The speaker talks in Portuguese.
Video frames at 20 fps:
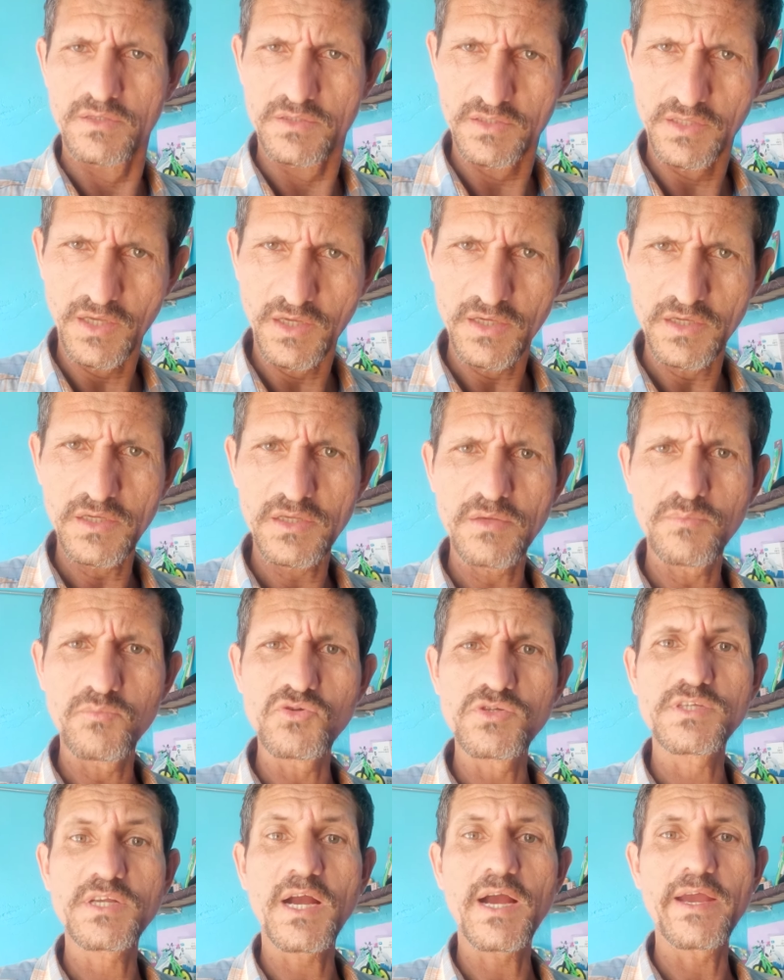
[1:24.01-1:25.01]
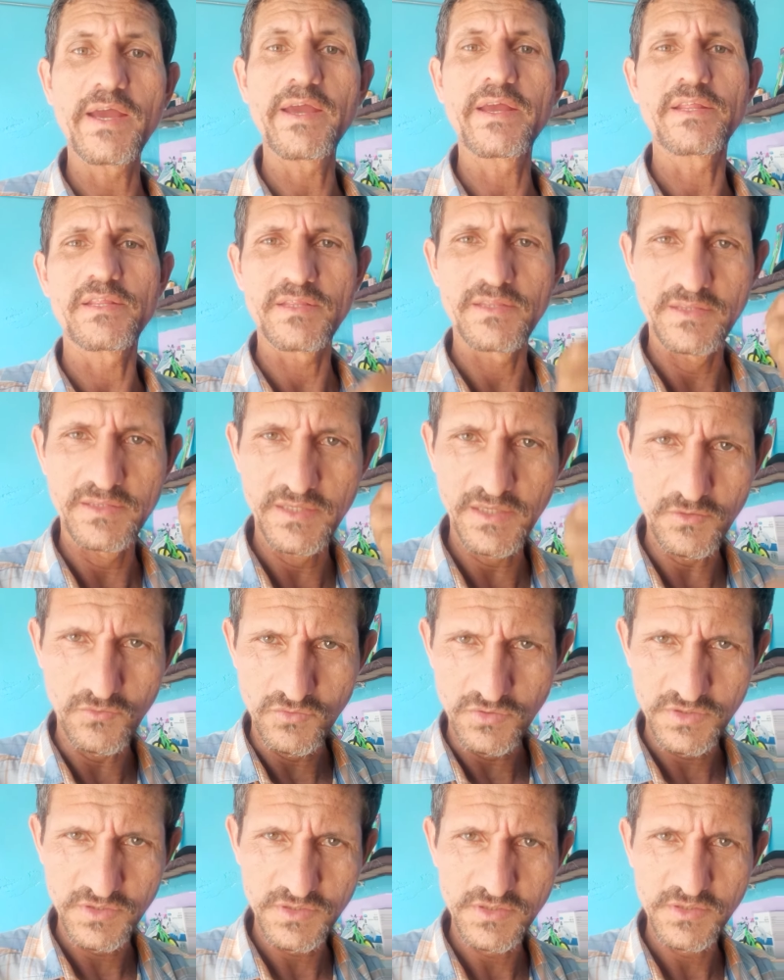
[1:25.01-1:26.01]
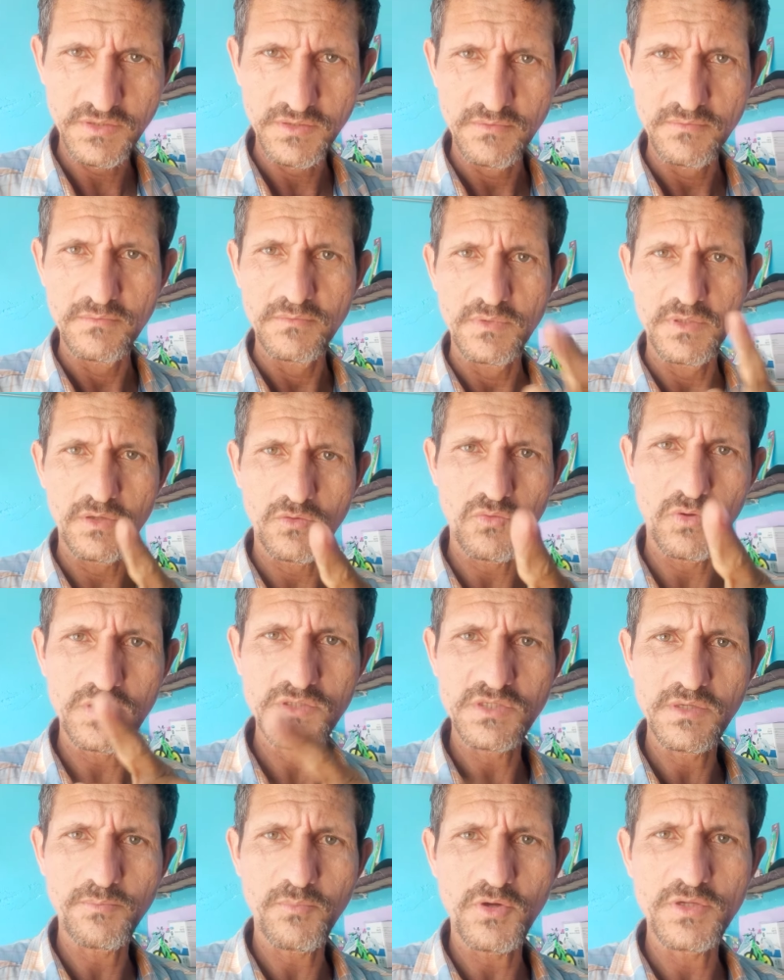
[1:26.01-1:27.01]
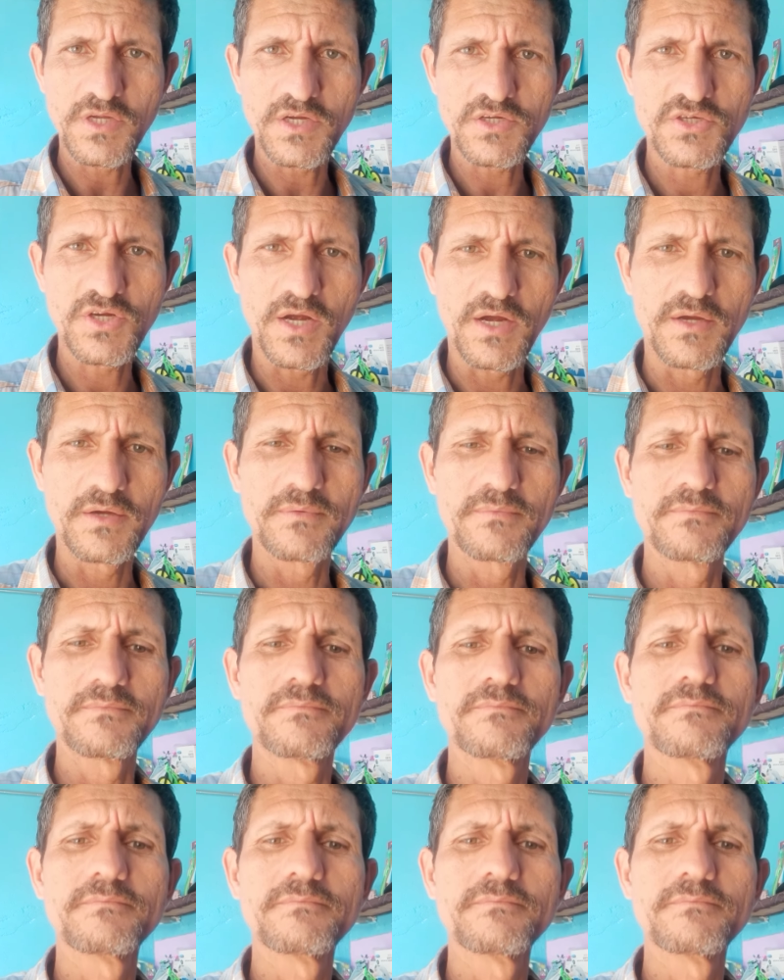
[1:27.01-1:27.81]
Tem que buscar é Deus, enquanto se pode achar.